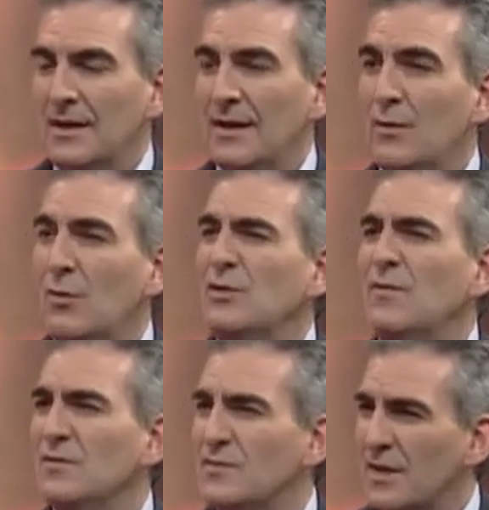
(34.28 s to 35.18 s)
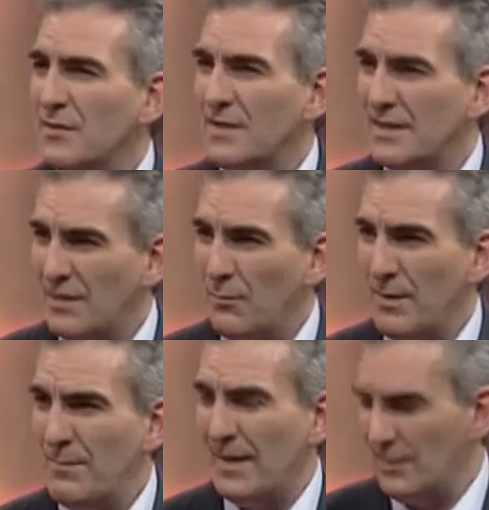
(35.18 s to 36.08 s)
Eh, ¿Cuántos funcionarios han estado
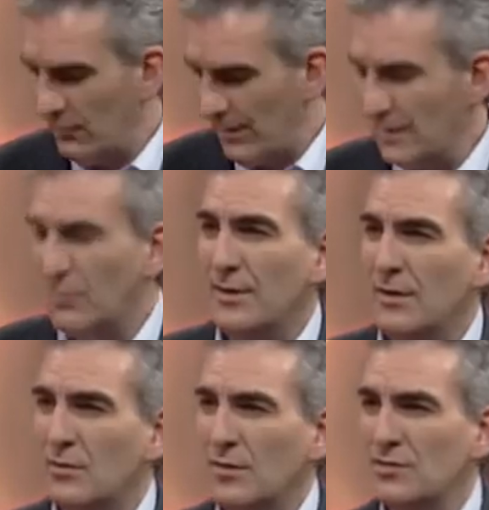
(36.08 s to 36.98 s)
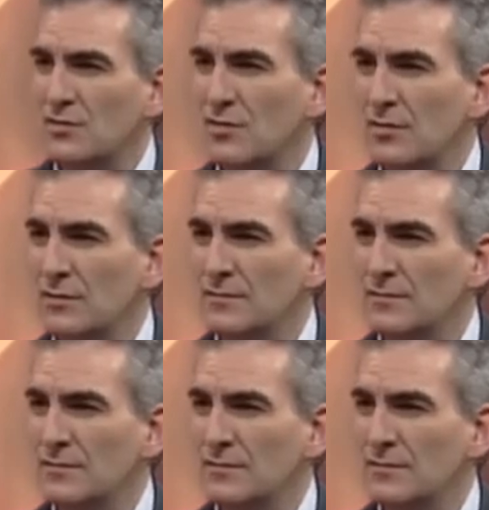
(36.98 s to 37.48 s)
preparando para el domingo? ¿Cuántos son?